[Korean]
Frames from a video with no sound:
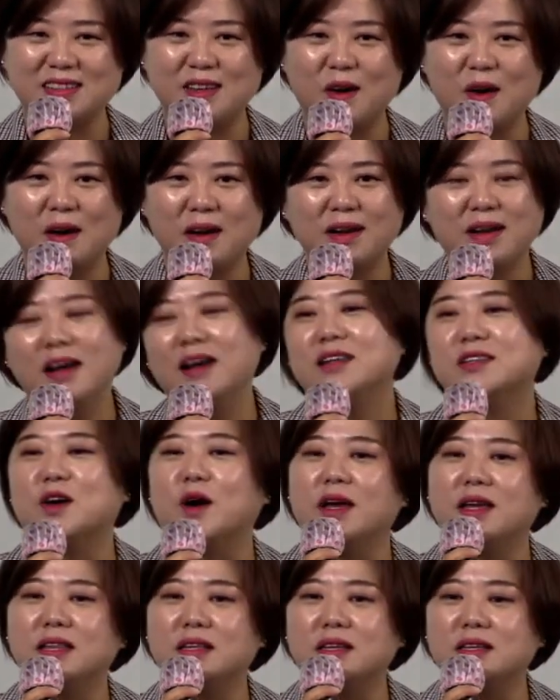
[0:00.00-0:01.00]
그래서
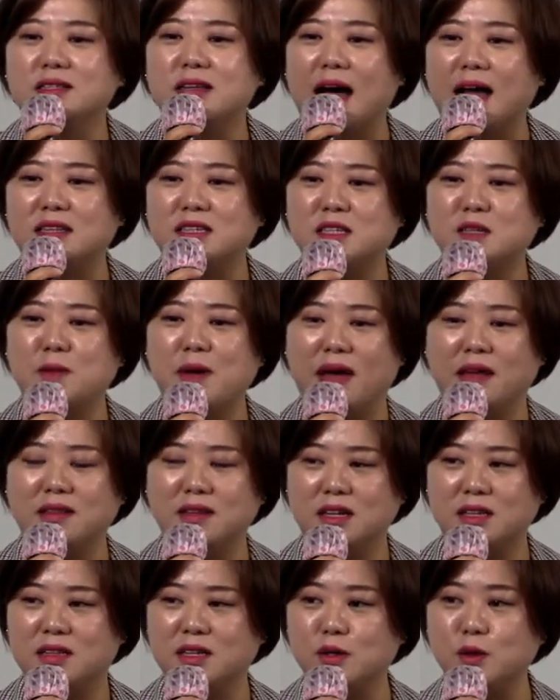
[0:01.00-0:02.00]
저희는 이제 아침에
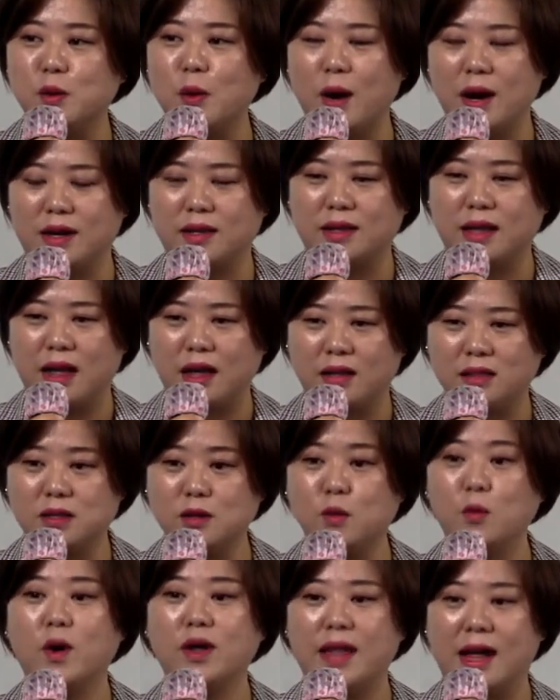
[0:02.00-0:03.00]
애들이 등교할 때,
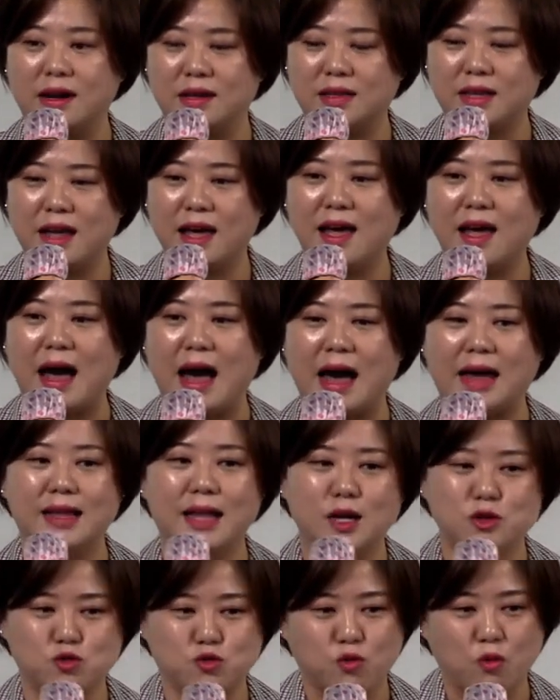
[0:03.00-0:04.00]
등원할 때
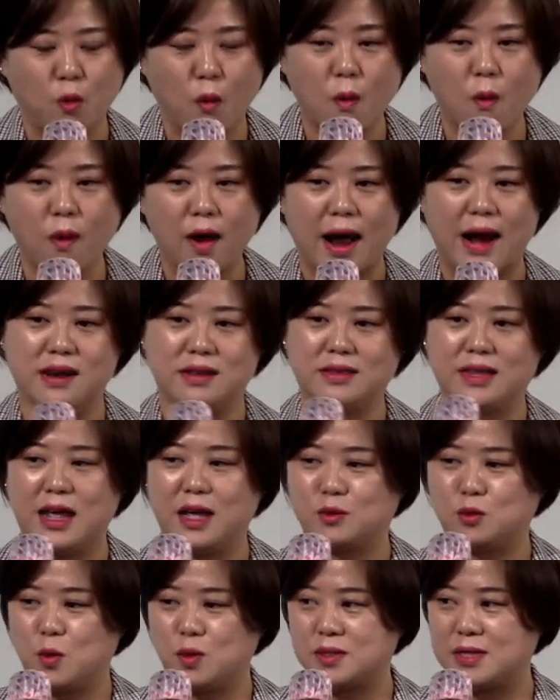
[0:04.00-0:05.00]
안아주고 갈 때
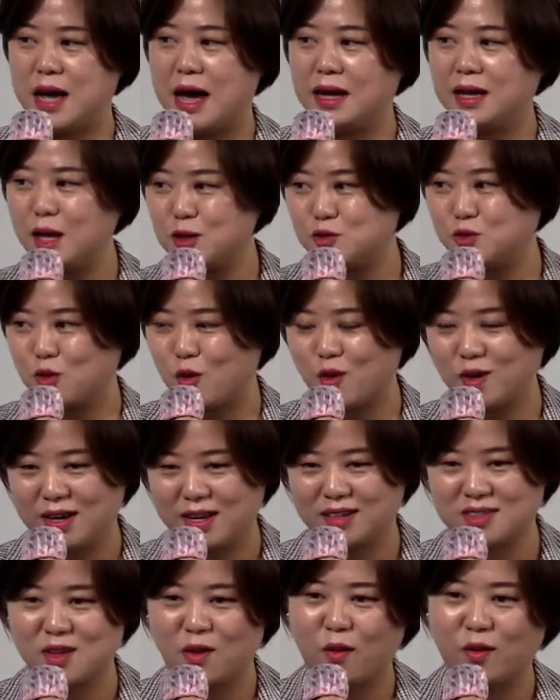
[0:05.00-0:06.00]
또 이제 안아주고
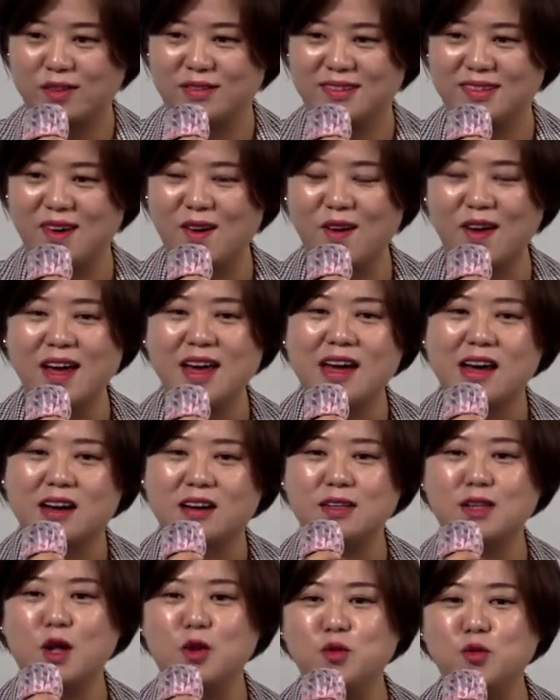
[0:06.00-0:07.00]
그랬었거든요.
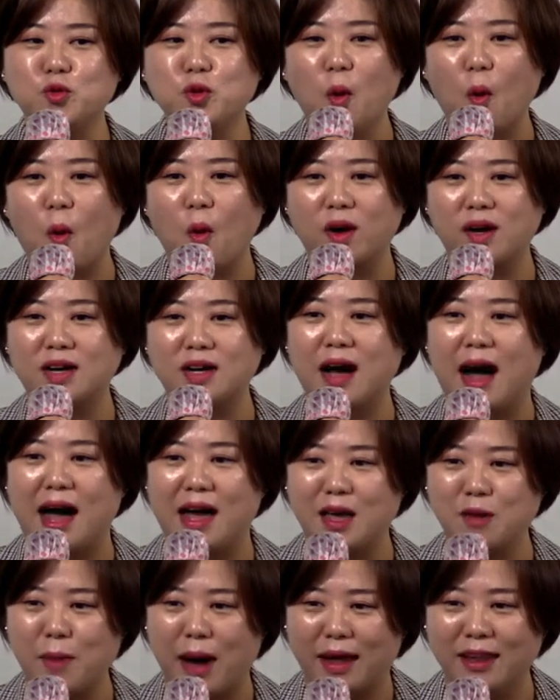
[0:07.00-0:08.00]
근데 유독 그
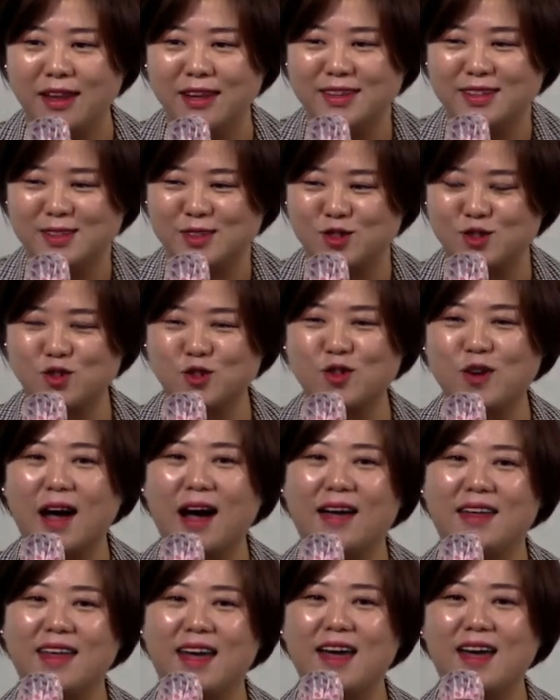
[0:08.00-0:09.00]
아이만은
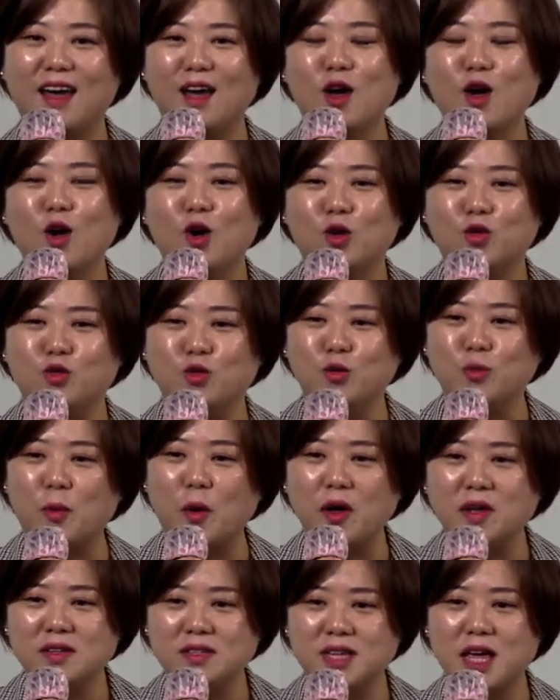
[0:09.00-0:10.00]
중간에 두
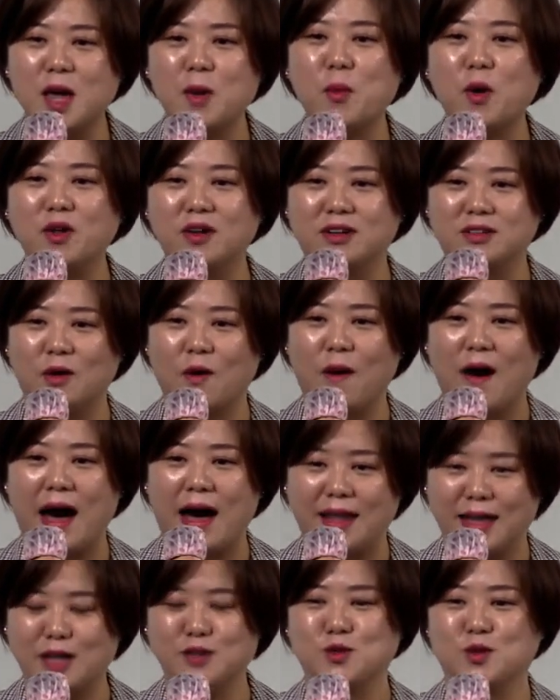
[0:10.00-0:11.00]
번, 세 번을 더
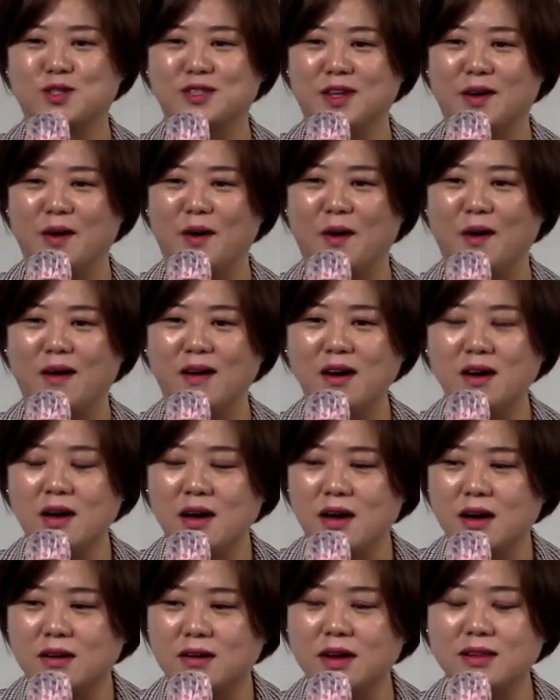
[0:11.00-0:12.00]
안아줬어요.
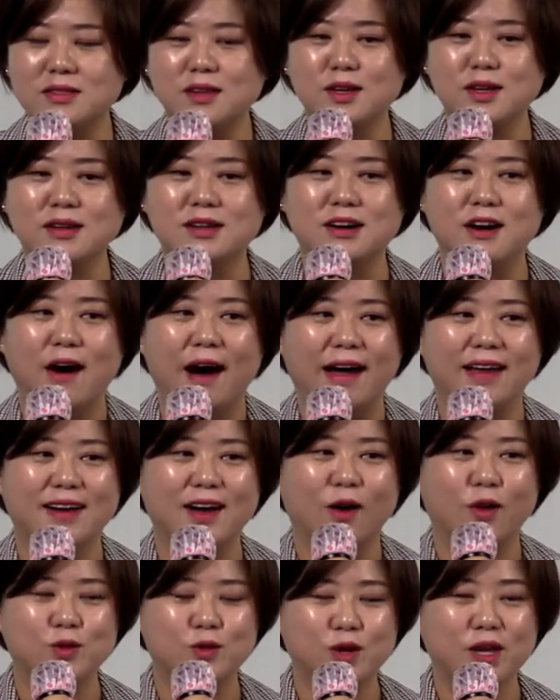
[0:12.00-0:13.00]
그랬더니 그
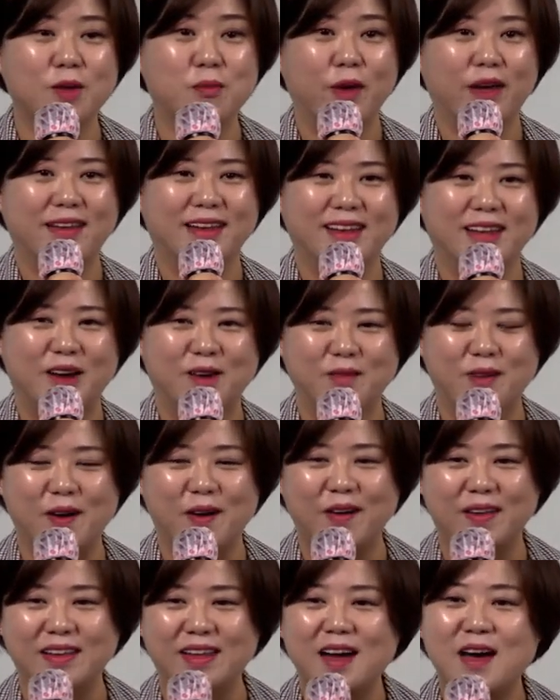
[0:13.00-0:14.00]
아이가 어떻게
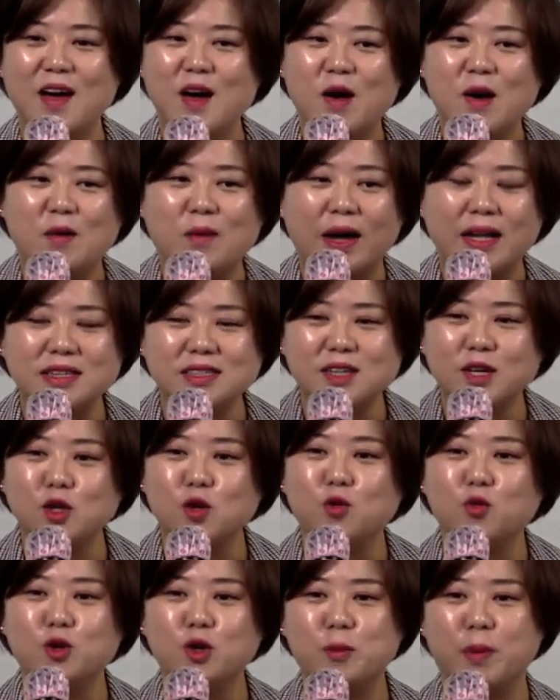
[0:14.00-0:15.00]
변하냐면
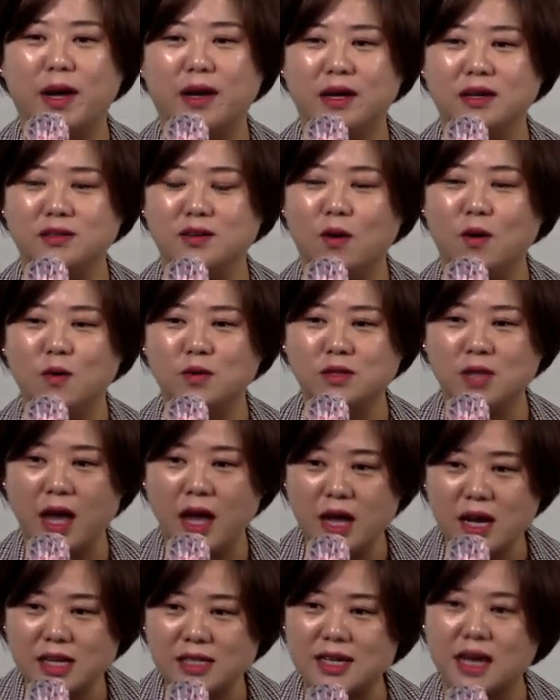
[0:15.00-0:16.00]
완전히 우리 반에서
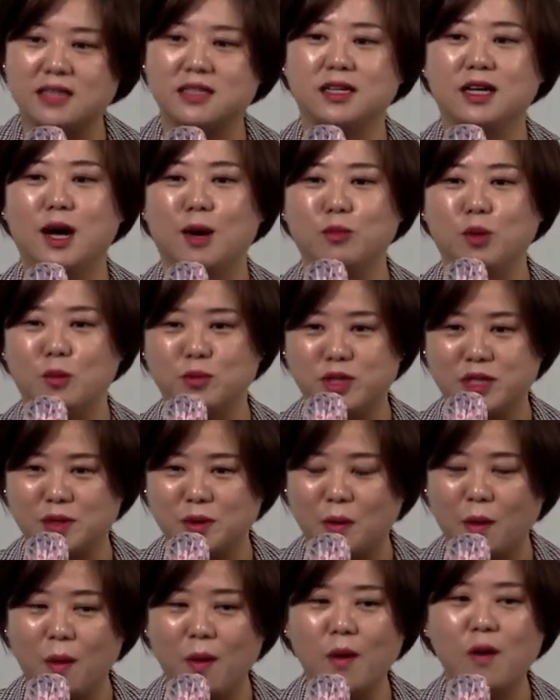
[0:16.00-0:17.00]
제일 자신감
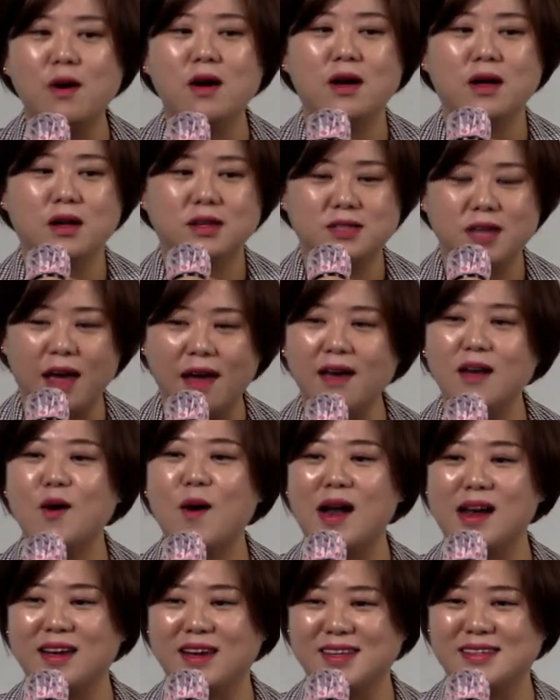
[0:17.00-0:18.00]
넘치고 제일
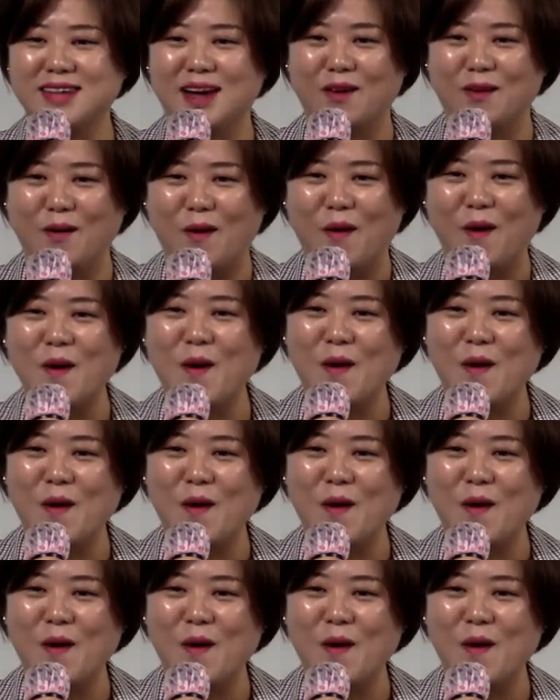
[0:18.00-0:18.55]
활기차고